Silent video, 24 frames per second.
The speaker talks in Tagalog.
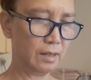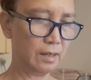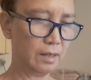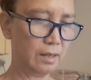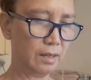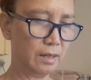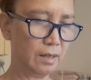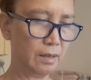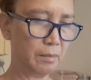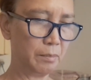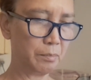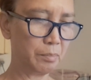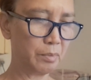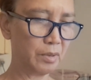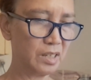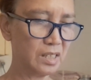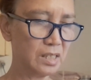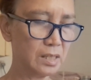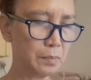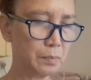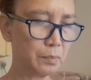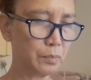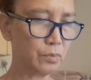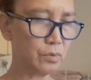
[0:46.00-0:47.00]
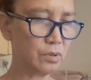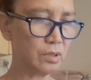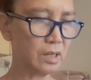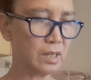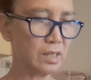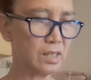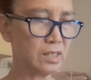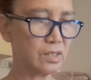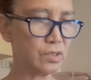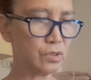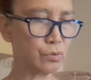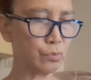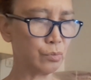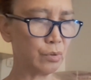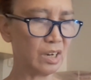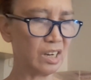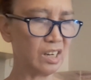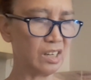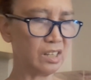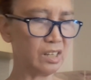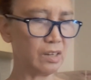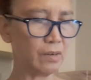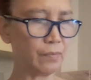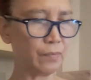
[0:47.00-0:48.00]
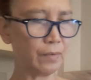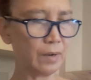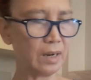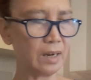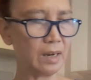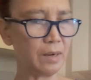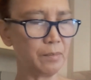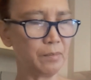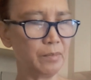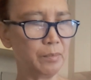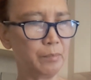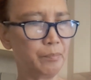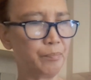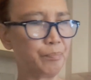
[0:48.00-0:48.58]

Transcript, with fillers: Uh, ang price po niya is 285